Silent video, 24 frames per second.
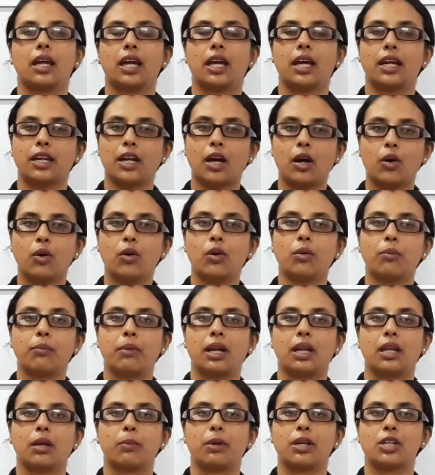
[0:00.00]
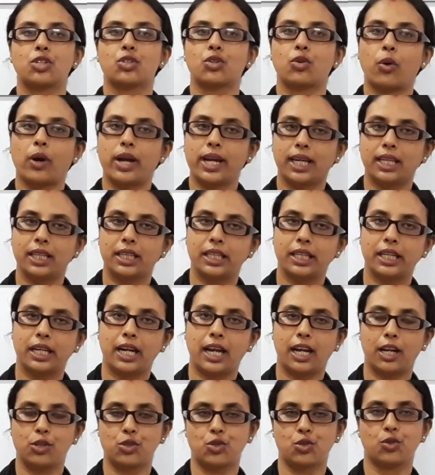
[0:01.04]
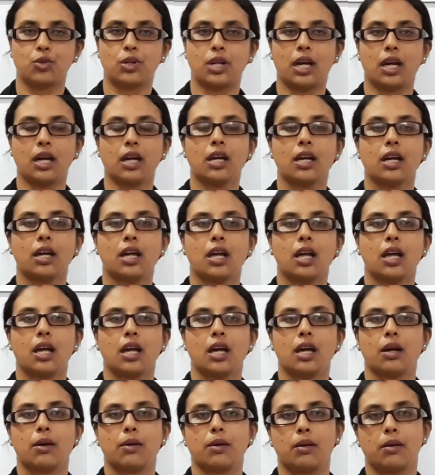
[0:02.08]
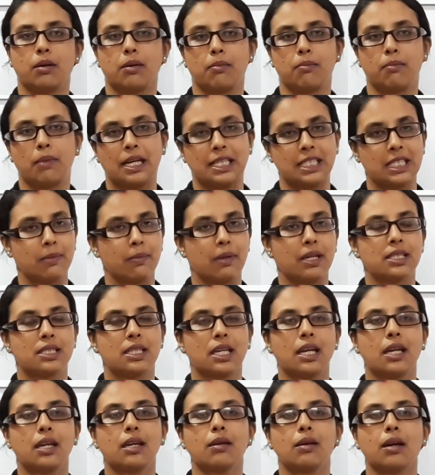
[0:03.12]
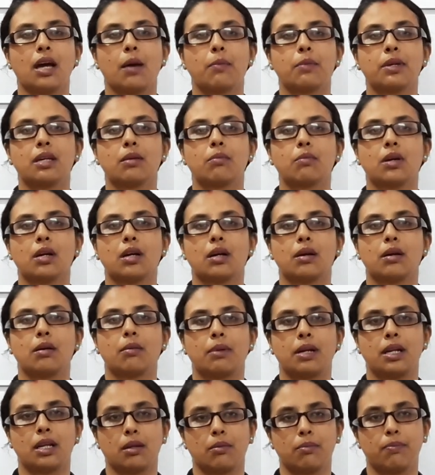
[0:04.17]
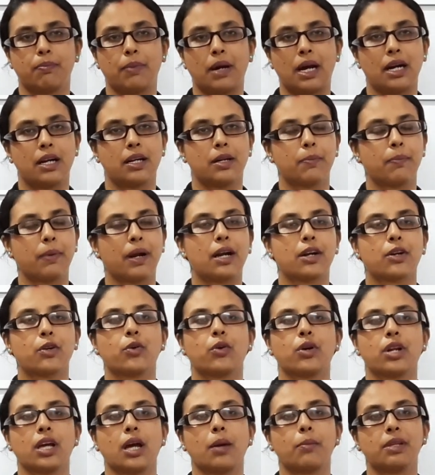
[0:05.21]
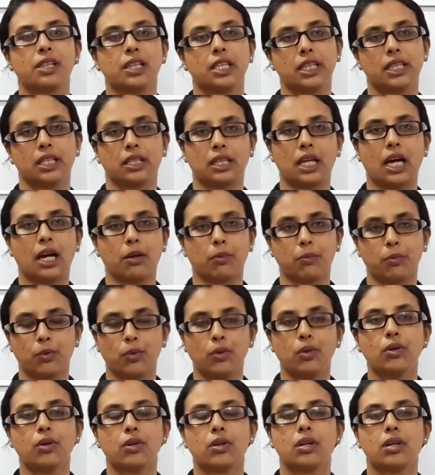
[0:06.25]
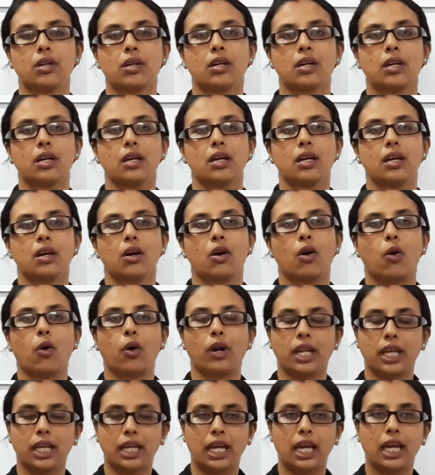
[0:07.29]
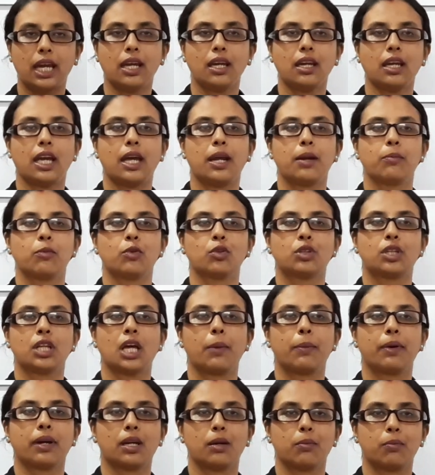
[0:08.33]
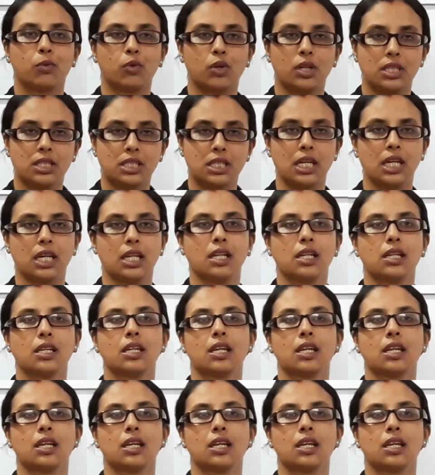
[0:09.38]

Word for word: এটাও মানে বেশ কয়েকদিনের আলোচনা মাঝে মাঝেই আমি মানে পার্ট পার্ট করে আমি দিতে থাকব অনেকেই এর মধ্যে আমাকে বলেছেন